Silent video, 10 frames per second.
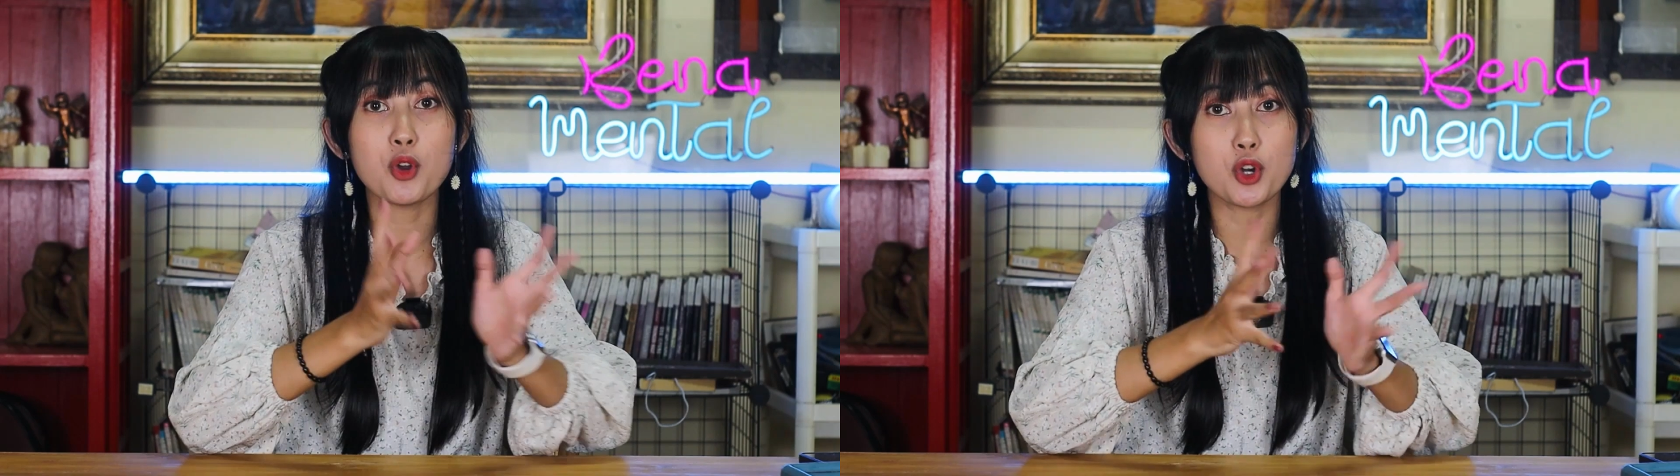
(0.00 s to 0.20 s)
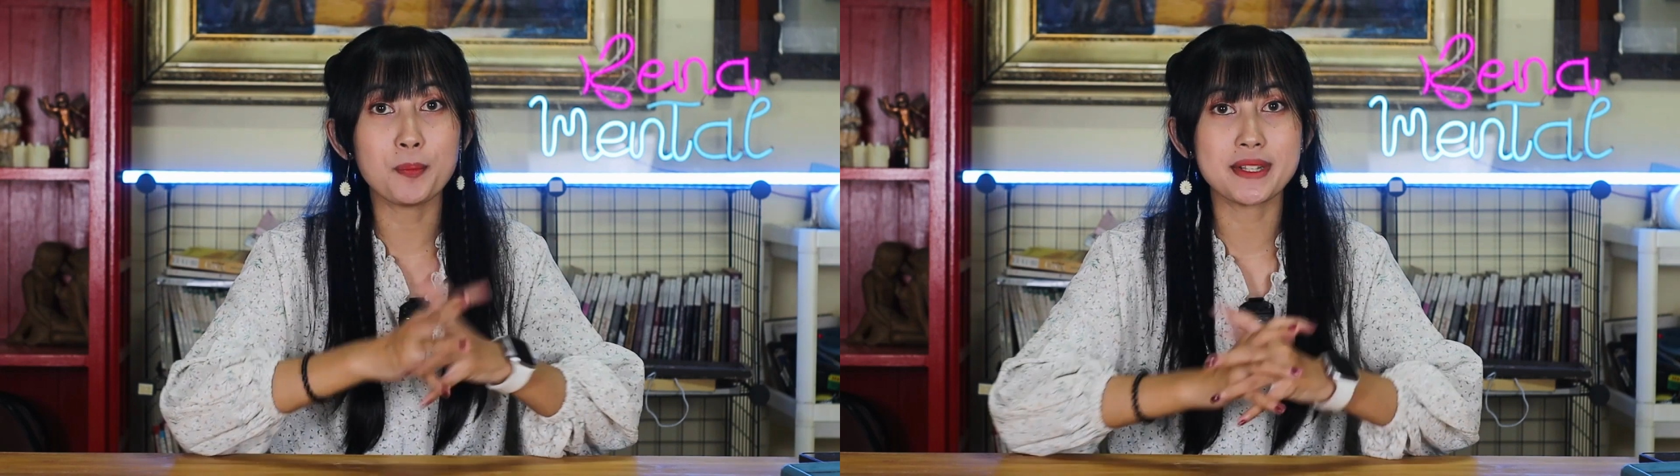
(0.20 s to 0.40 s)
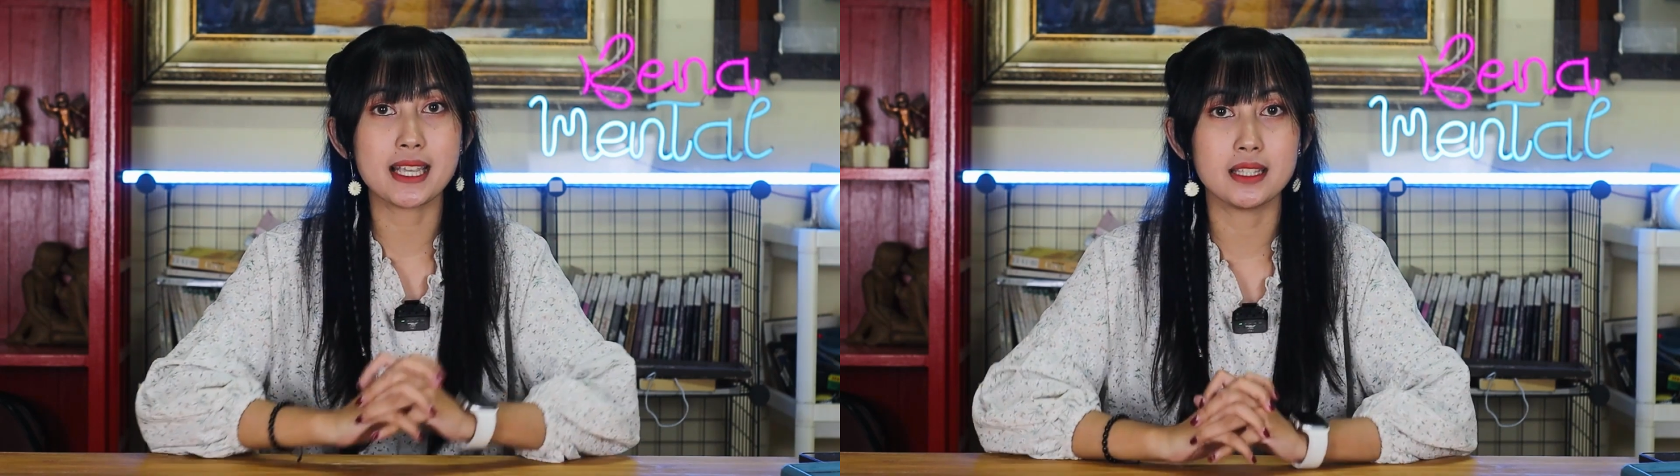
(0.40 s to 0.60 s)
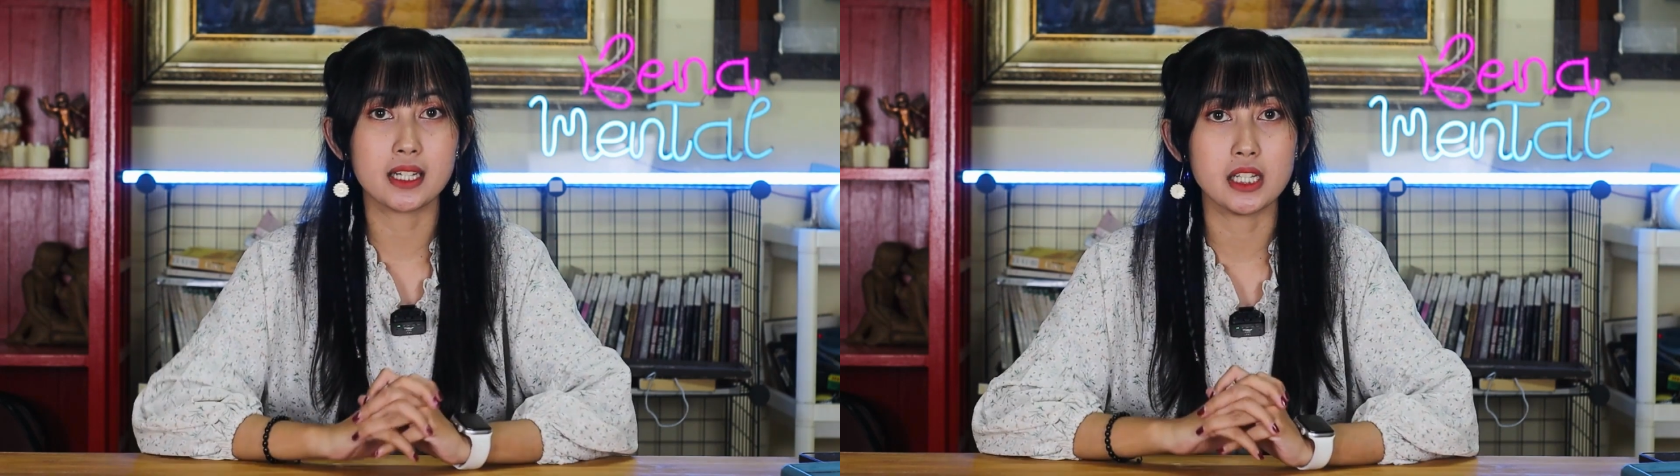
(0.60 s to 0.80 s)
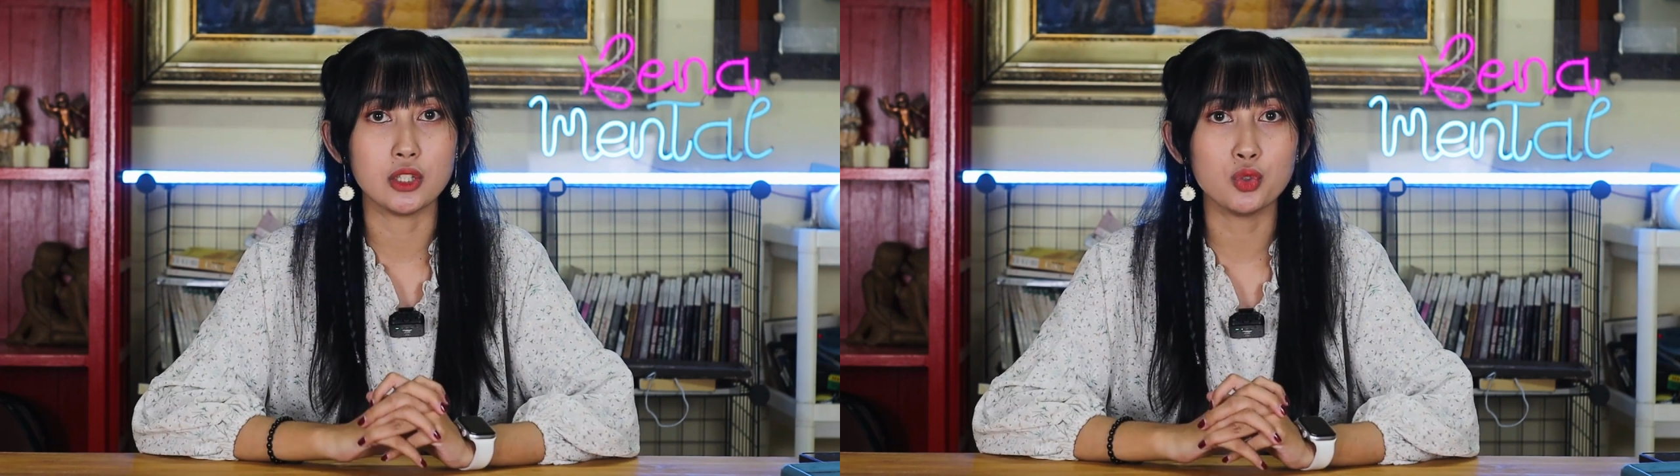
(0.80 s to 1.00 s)
pondok
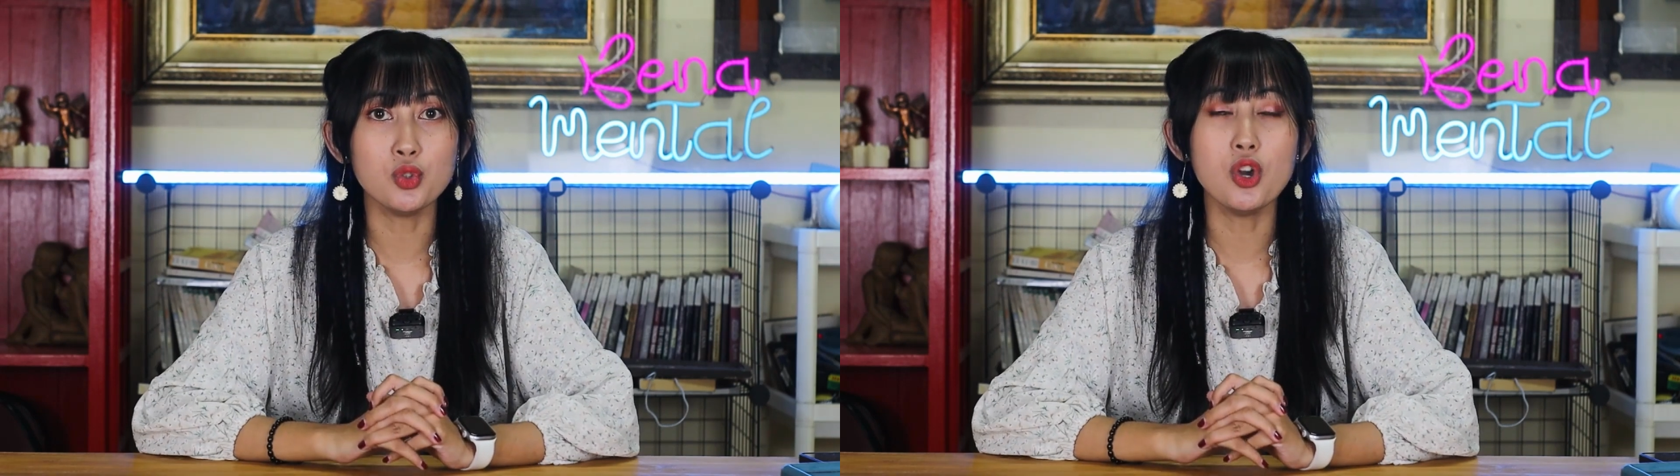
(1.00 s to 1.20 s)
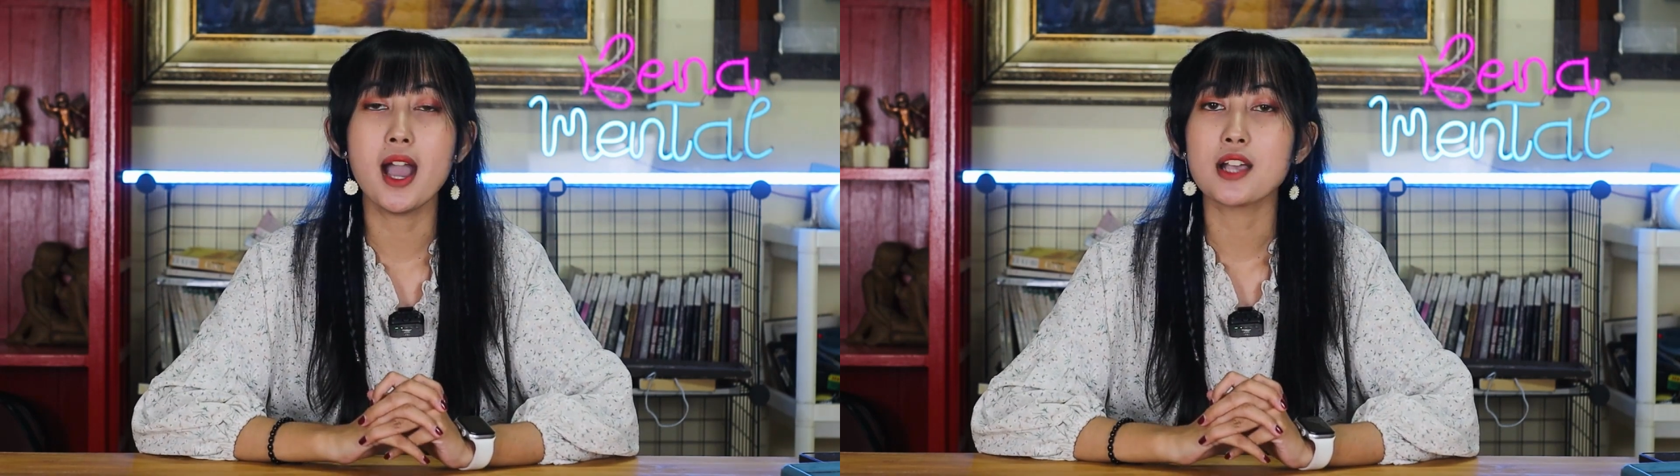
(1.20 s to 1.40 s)
pesantren itu